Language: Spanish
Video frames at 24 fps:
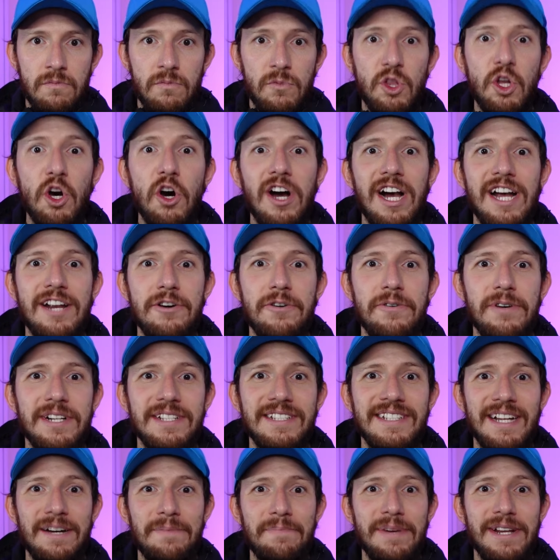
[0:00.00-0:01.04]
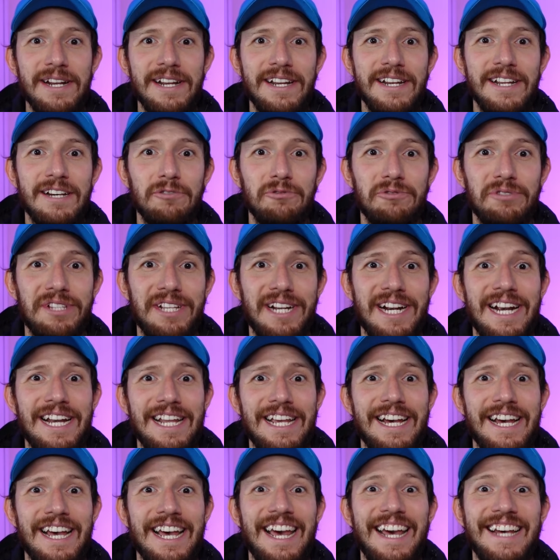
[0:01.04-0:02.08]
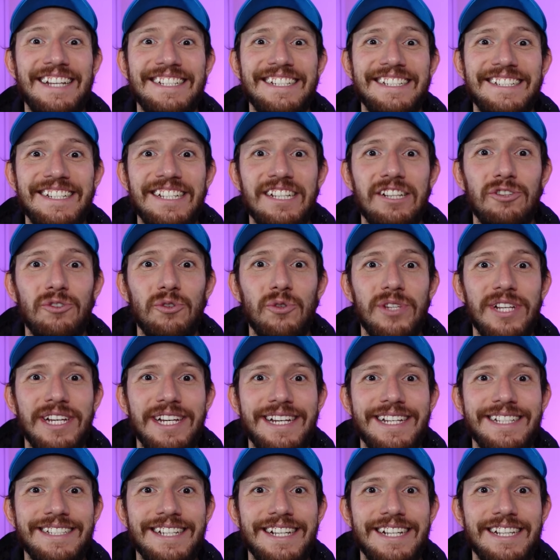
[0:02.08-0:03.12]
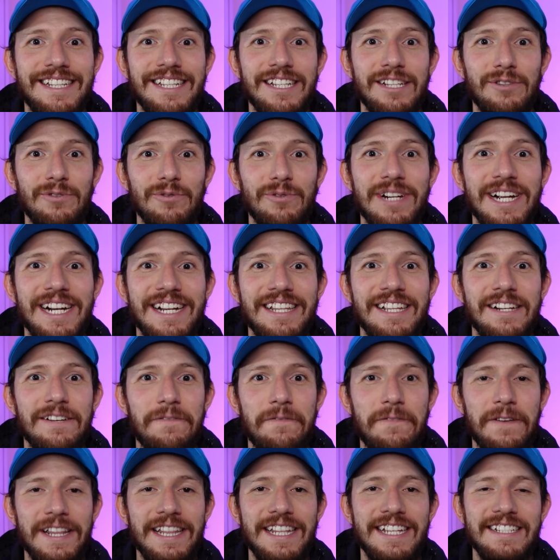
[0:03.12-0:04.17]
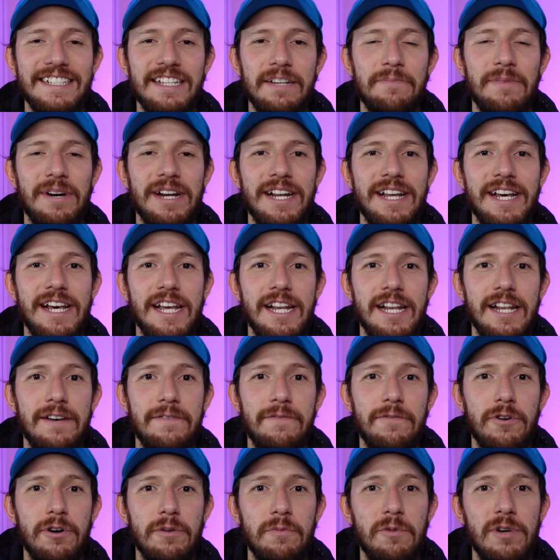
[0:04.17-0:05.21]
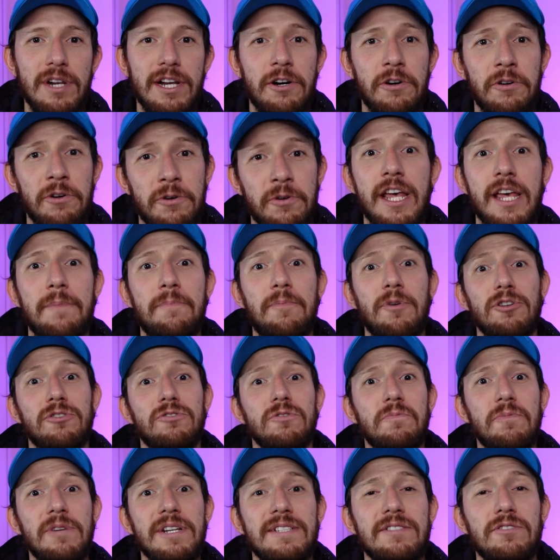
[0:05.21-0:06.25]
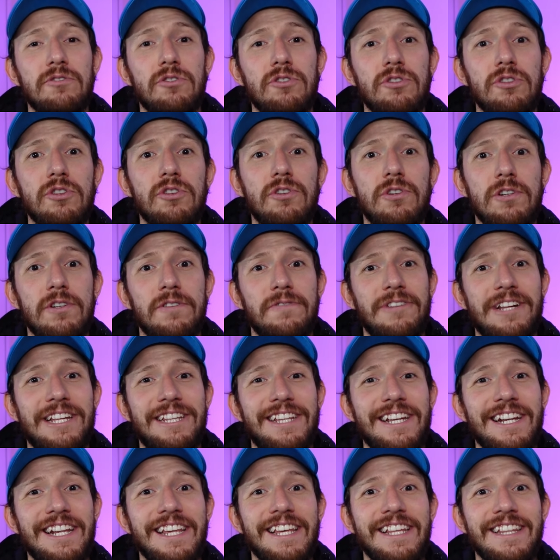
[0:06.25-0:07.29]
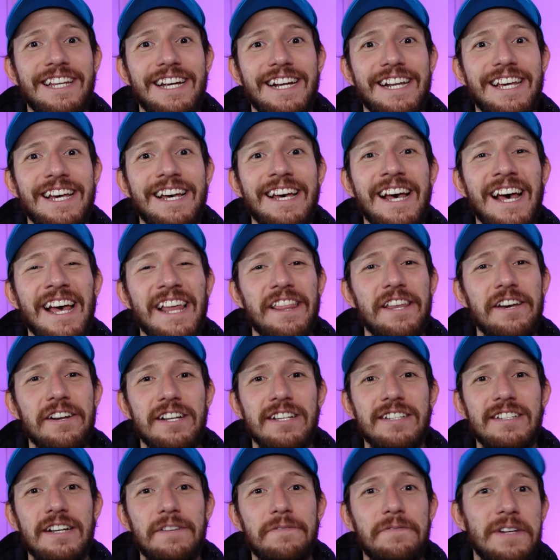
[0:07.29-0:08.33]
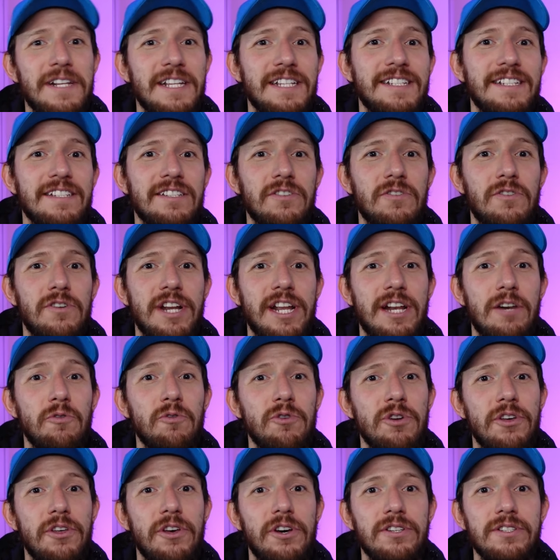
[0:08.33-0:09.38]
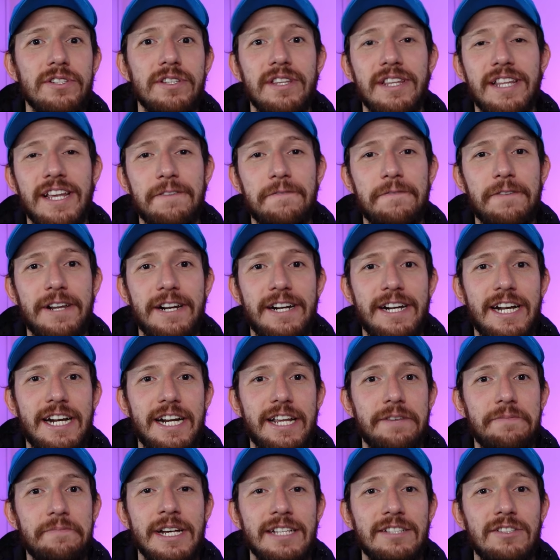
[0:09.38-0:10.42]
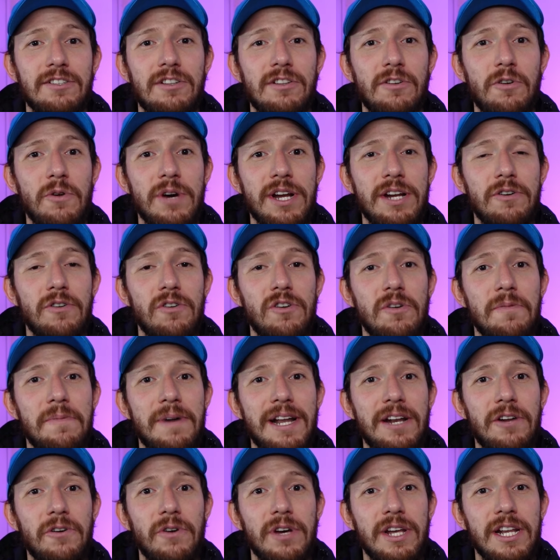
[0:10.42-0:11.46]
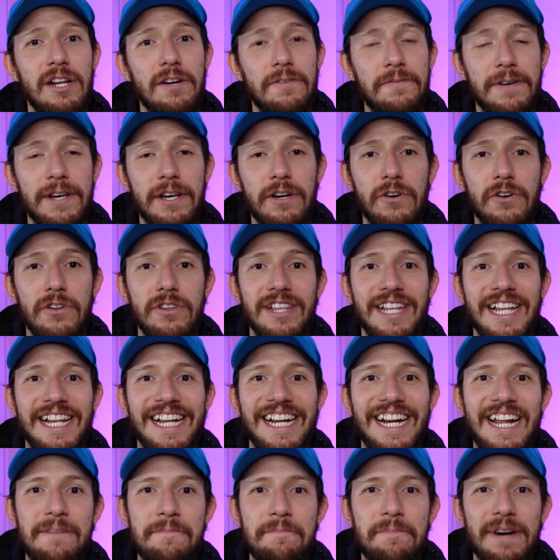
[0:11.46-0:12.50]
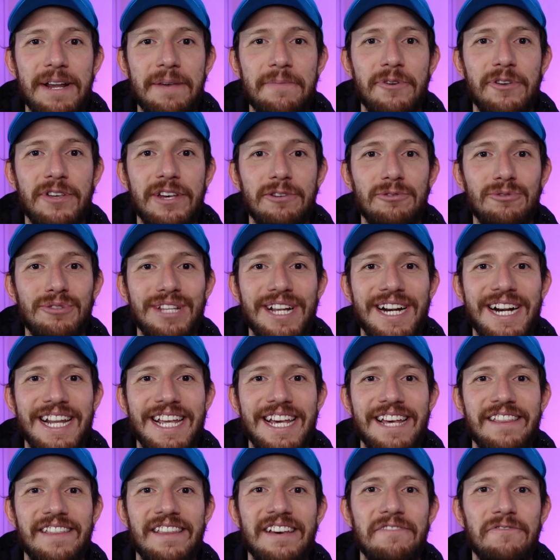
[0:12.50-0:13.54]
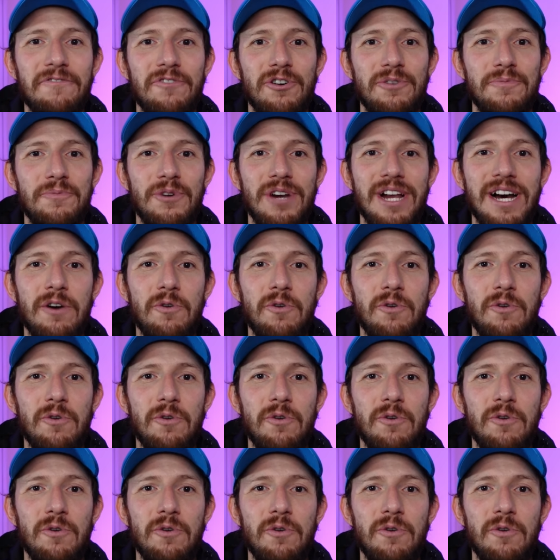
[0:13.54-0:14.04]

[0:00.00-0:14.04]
No ganó Verstappen en Australia, ese sin duda es el titular del fin de semana en la Fórmula 1 y por supuesto todos los fratelli de Italia deben estar felices con el 1-2 de Ferrari. Eso es lo bueno, lo malo y lo feo del Gran Premio de Australia de Fórmula